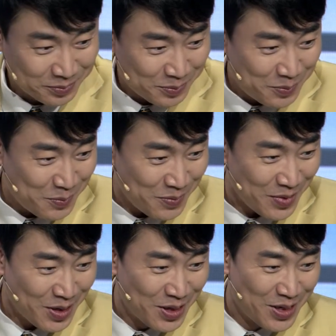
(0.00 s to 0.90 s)
왜
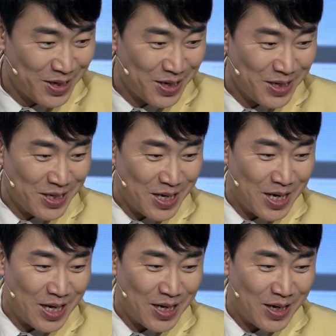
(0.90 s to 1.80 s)
사자처럼 쳐다보시는
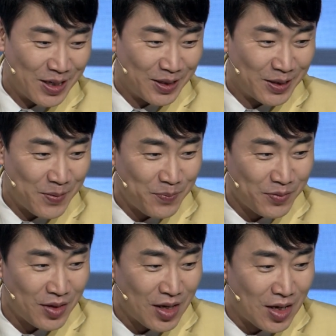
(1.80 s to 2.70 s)
그 눈빛은
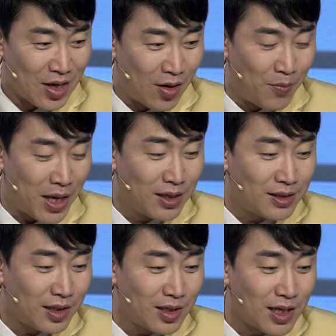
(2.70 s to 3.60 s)
무엇이죠? 어, 많은
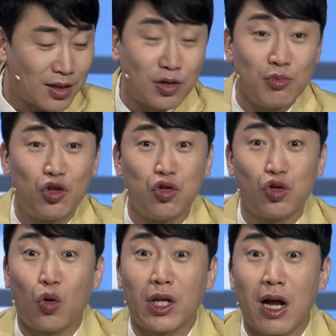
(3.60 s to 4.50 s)
채팅창에서 지
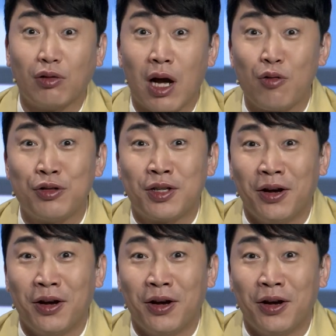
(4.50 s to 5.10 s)
슈소리라고 나오고 있어요.